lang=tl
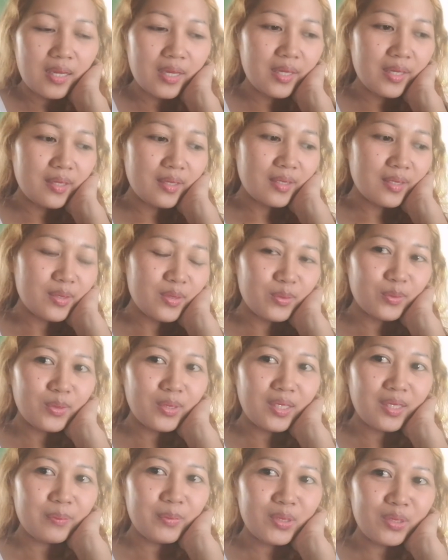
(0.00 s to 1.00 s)
Ah, yung
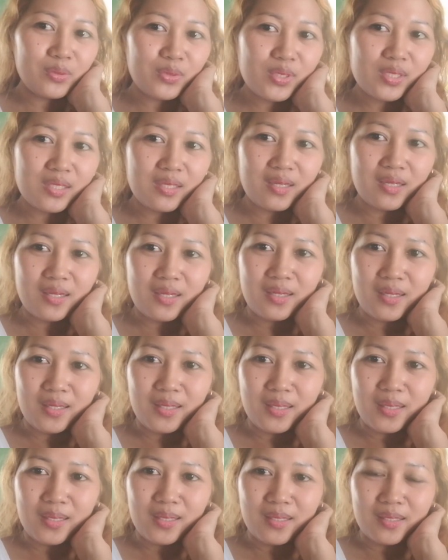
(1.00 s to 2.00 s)
gamit ko sa
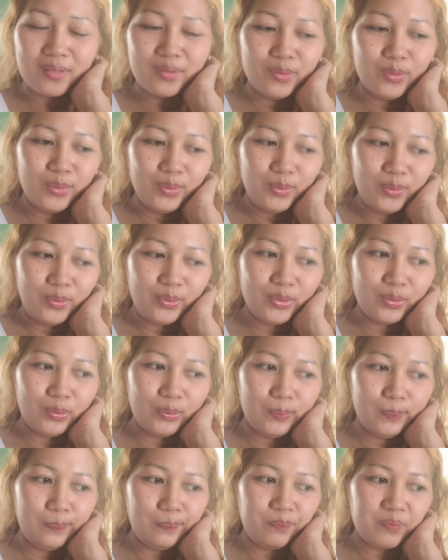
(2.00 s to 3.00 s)
ano,
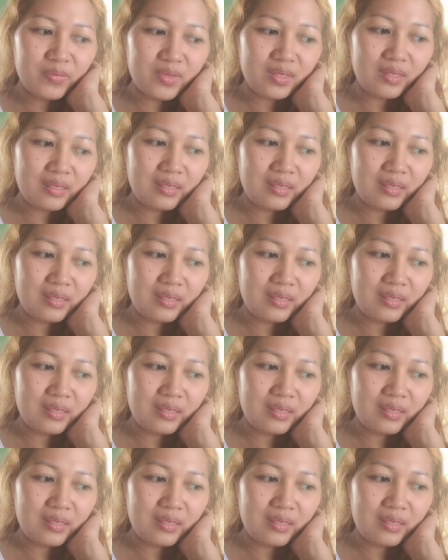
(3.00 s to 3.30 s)
yung